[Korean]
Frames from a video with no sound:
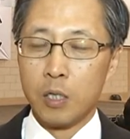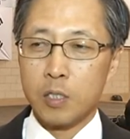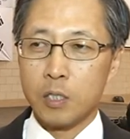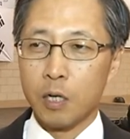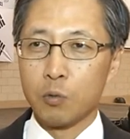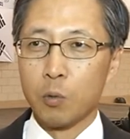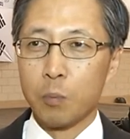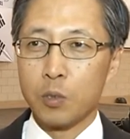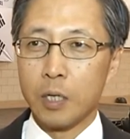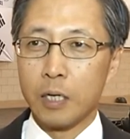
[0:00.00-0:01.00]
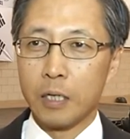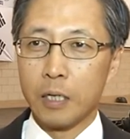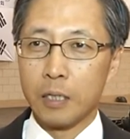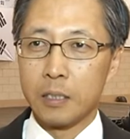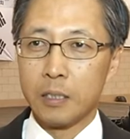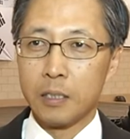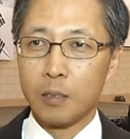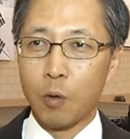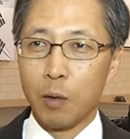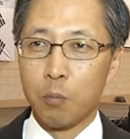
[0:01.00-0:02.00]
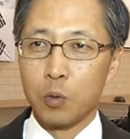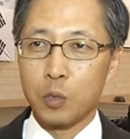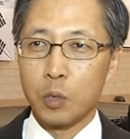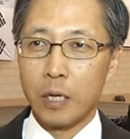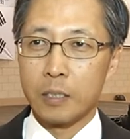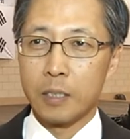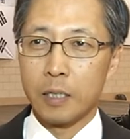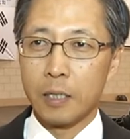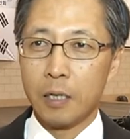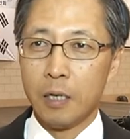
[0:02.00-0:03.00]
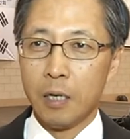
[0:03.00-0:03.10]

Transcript: 시카고 동포 사회가 이 광복절 행사에